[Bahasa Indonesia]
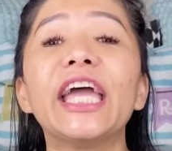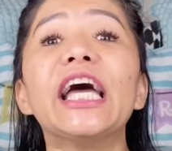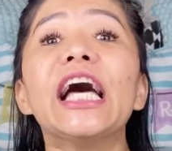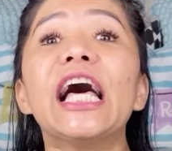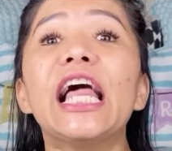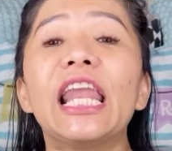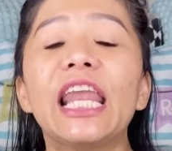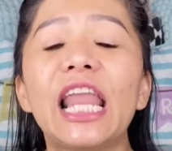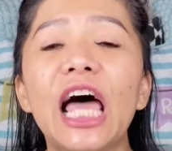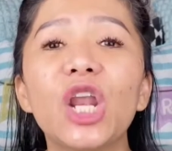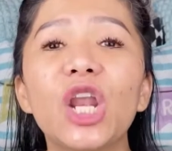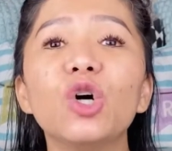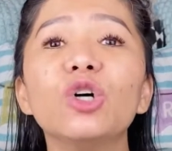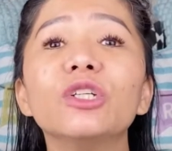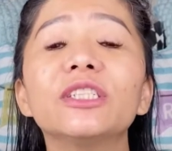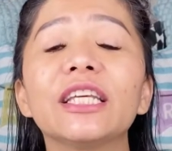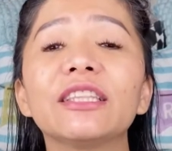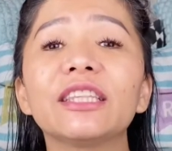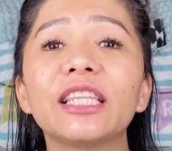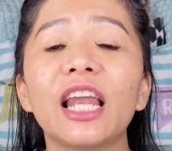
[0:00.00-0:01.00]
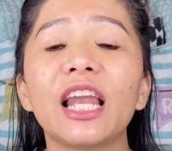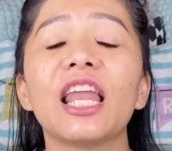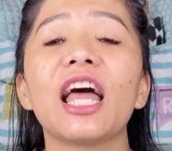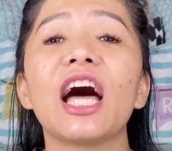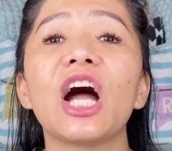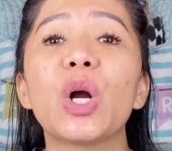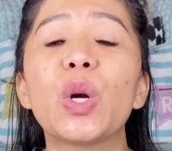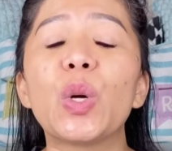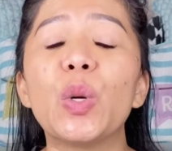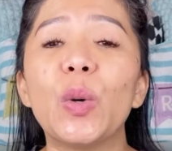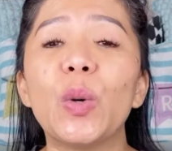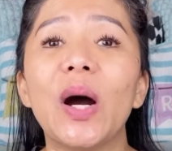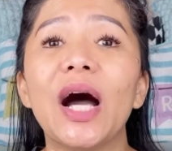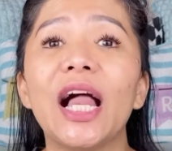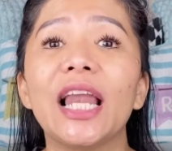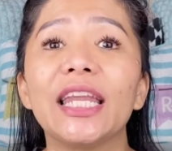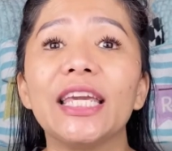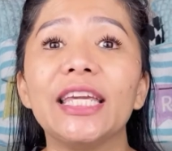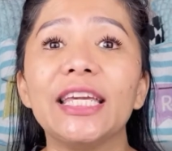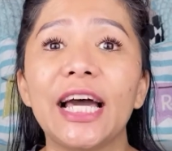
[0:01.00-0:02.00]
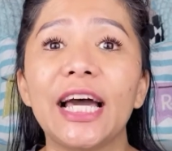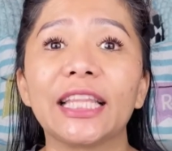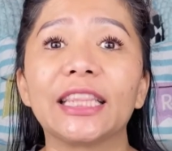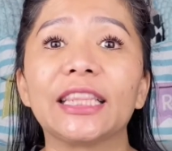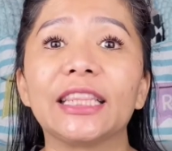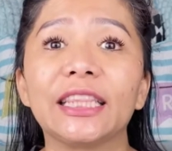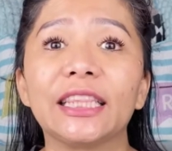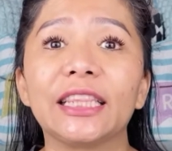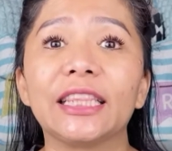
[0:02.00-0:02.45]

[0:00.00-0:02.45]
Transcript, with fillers: lalu setelah gue lihat